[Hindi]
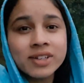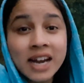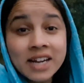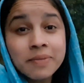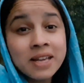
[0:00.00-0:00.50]

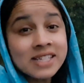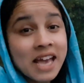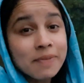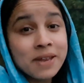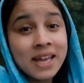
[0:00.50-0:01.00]
ठंड में
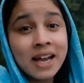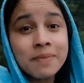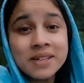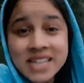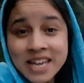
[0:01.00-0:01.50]
चाय पीने का
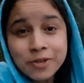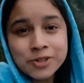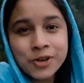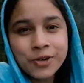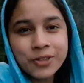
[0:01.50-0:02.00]
मज़ा ही
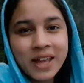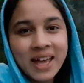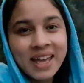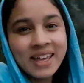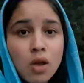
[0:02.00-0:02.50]
कुछ और होता
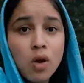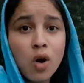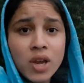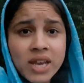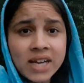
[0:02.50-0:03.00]
है
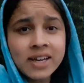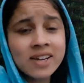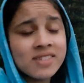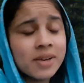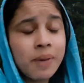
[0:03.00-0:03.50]
और ये
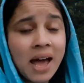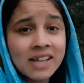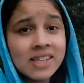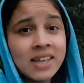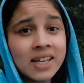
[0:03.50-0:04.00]
ठंड सिर्फ
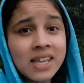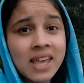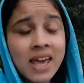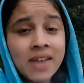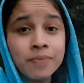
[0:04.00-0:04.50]
आज ही तक नहीं
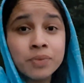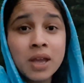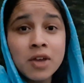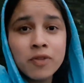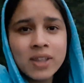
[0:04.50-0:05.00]
है
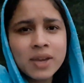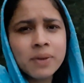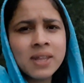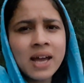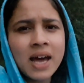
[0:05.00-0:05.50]
वेदर
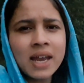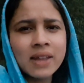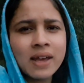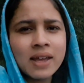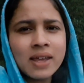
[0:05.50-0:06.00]
में दिखा रहा
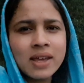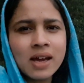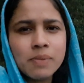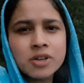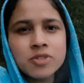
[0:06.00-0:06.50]
था कि
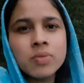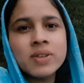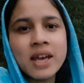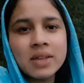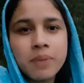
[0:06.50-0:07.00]
कल परसों भी
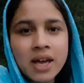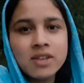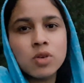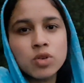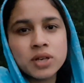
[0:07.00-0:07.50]
शायद
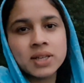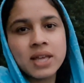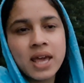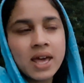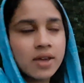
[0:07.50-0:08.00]
बारिश हो सकती है